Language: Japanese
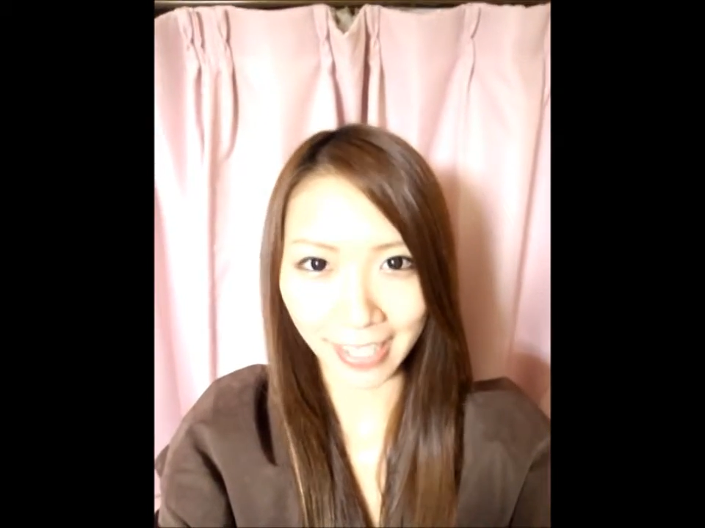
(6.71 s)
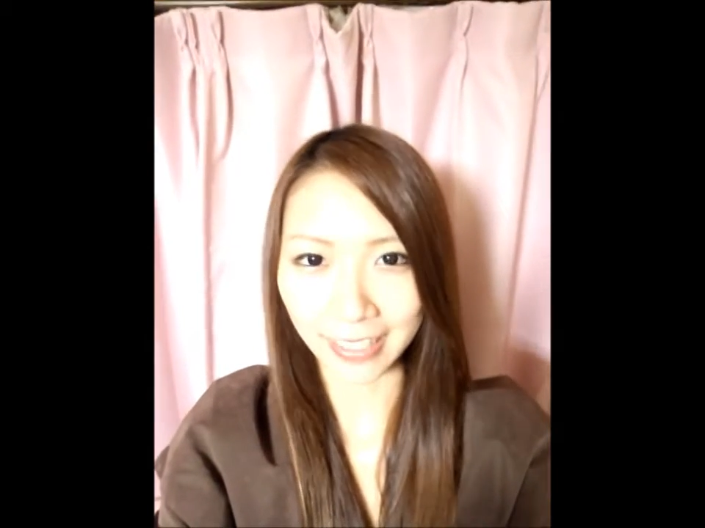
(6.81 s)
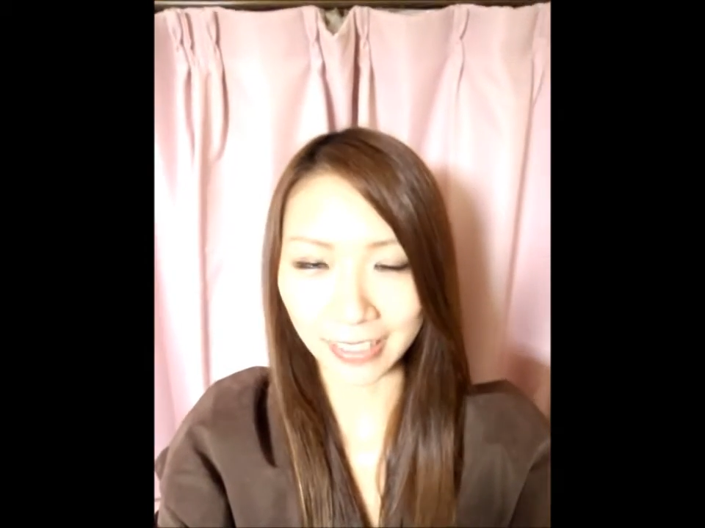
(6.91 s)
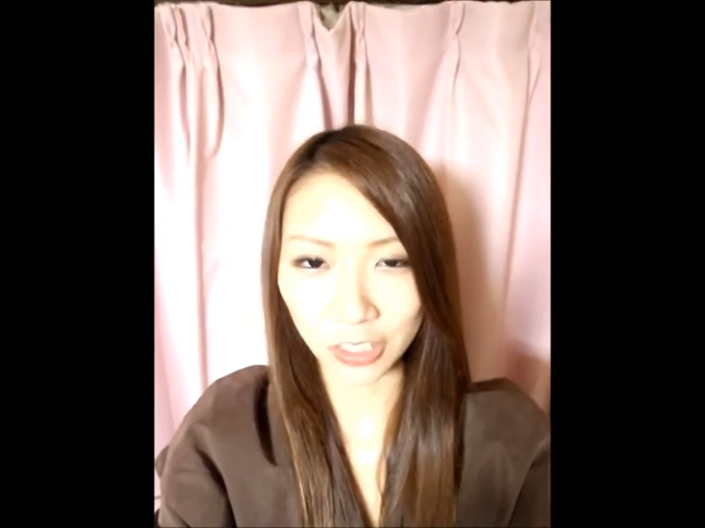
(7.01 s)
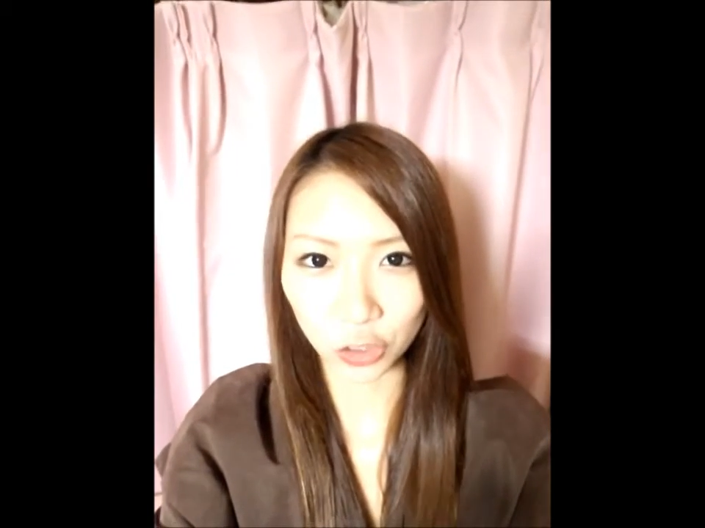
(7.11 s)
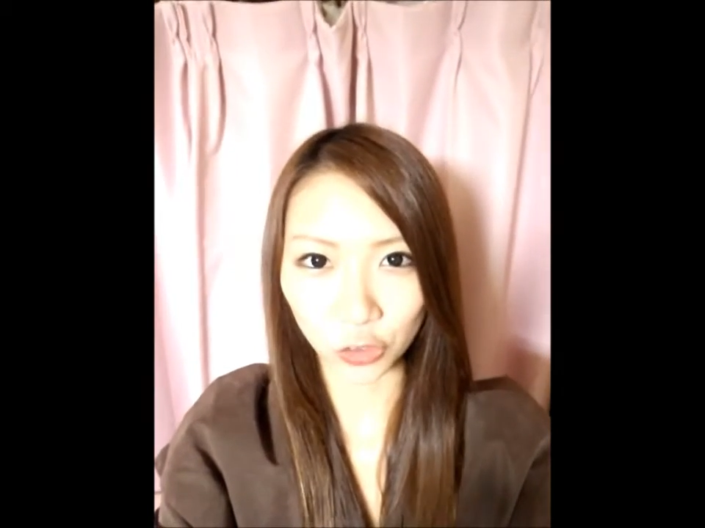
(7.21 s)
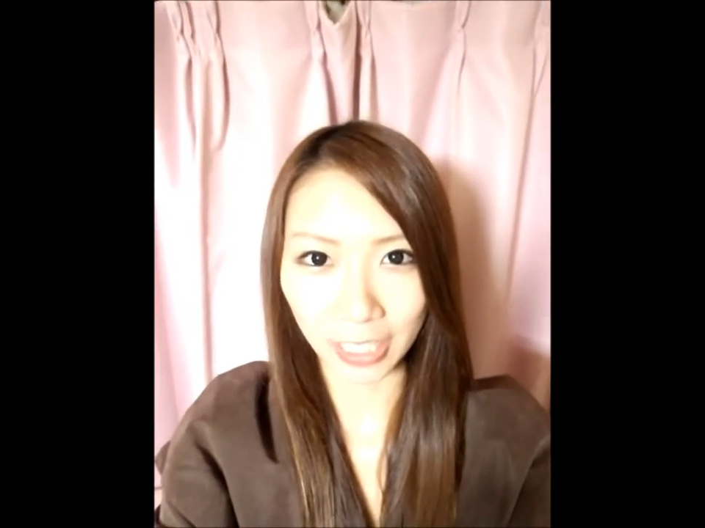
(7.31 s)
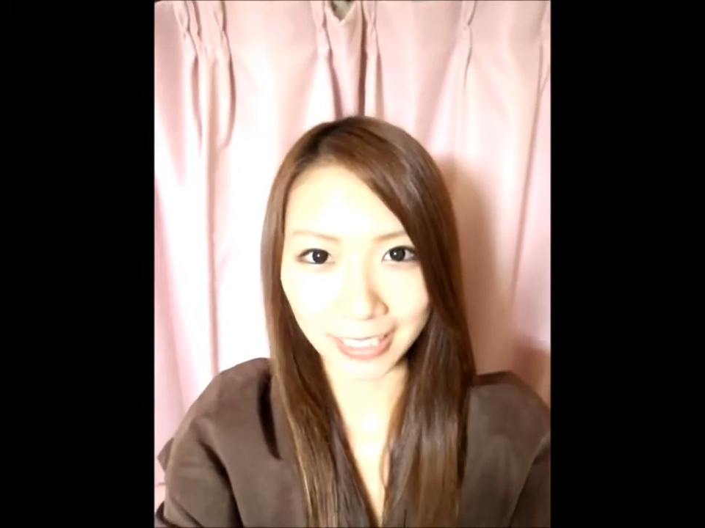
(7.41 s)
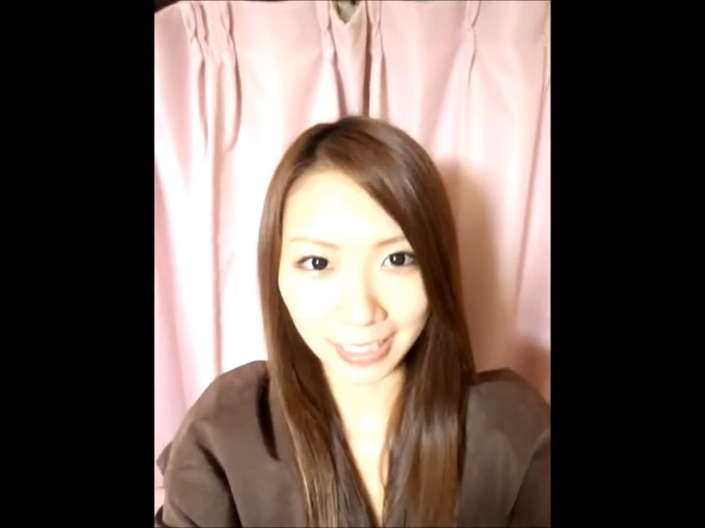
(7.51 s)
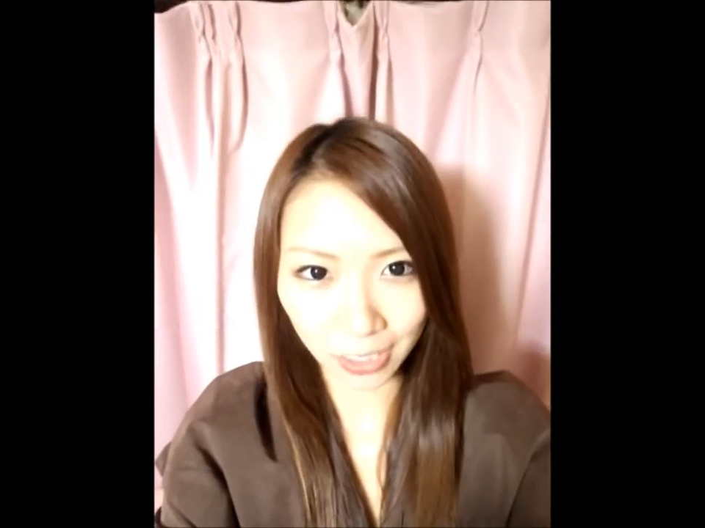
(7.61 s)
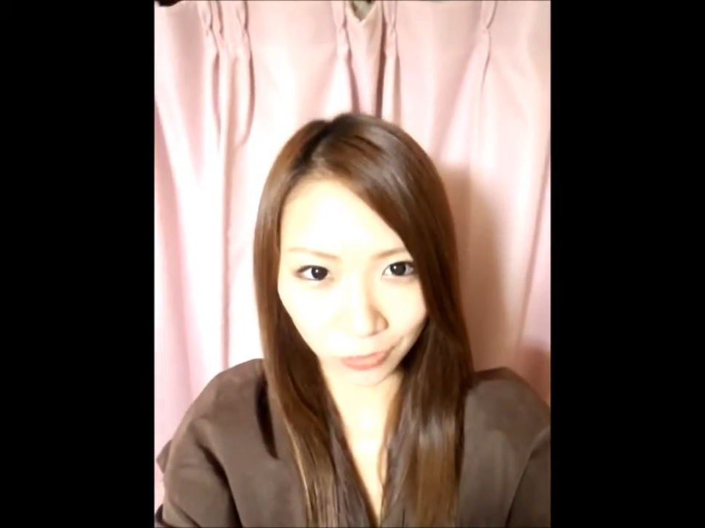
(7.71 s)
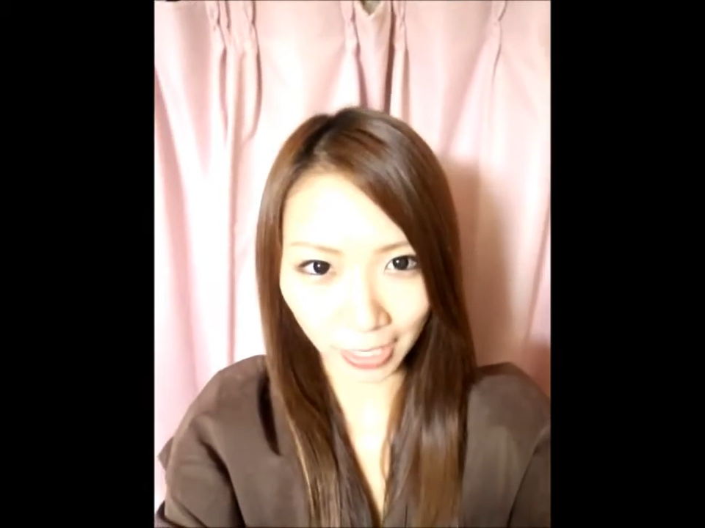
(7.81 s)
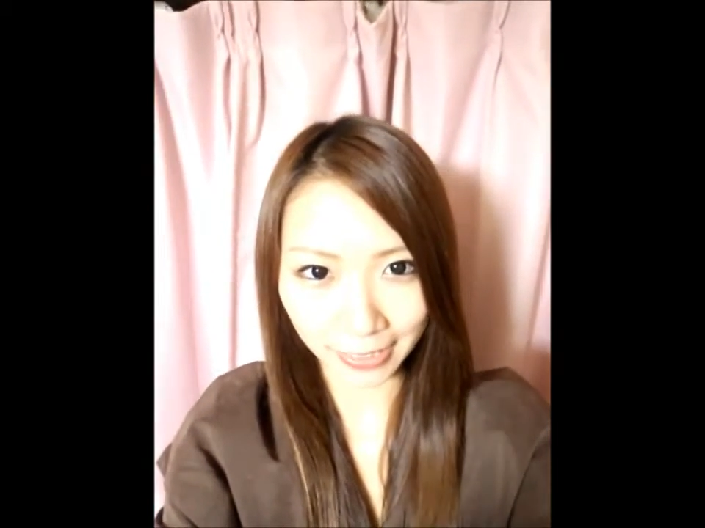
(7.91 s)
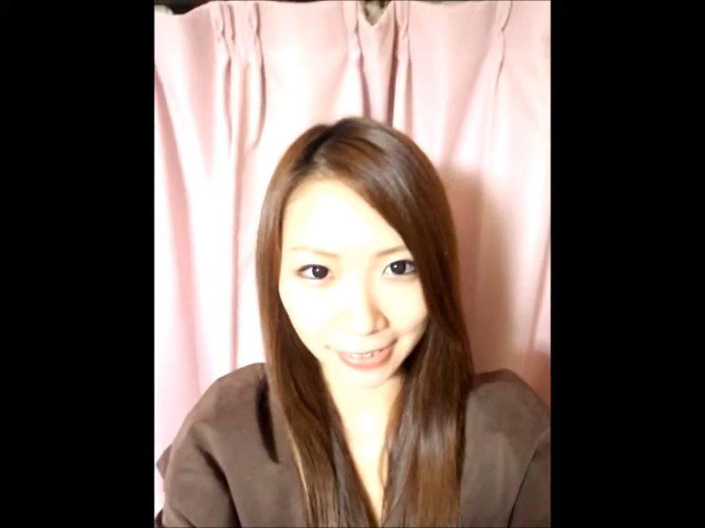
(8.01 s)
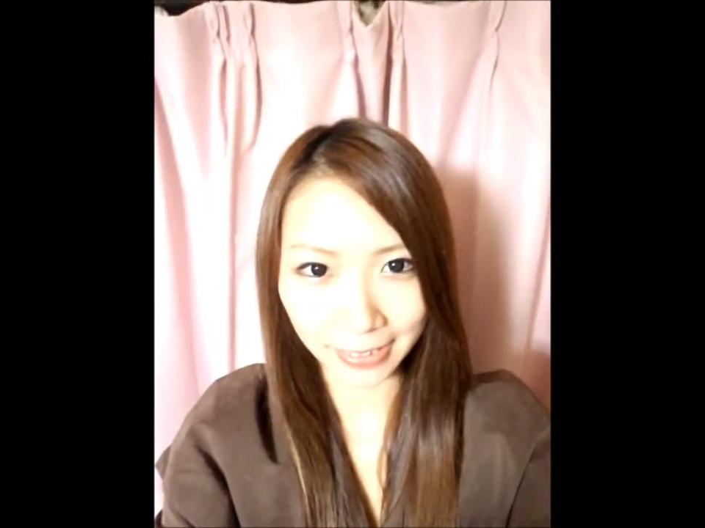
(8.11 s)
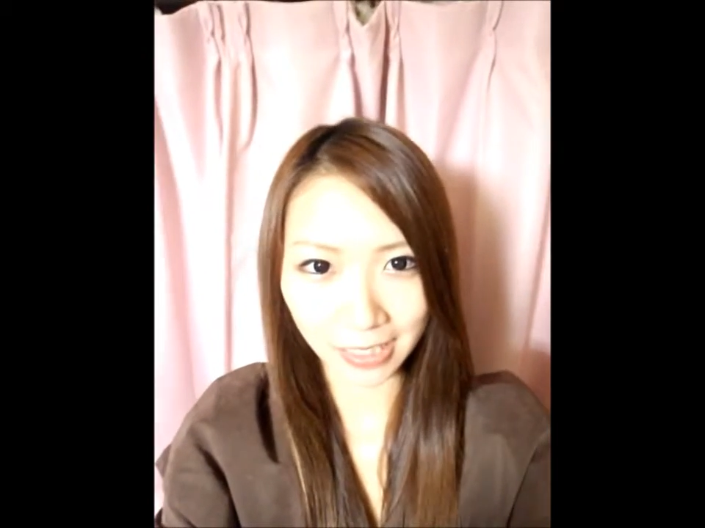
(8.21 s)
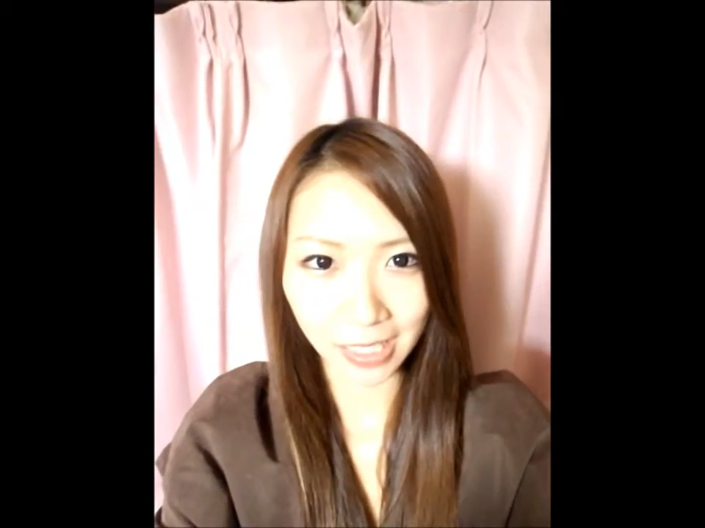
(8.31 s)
第28弾は、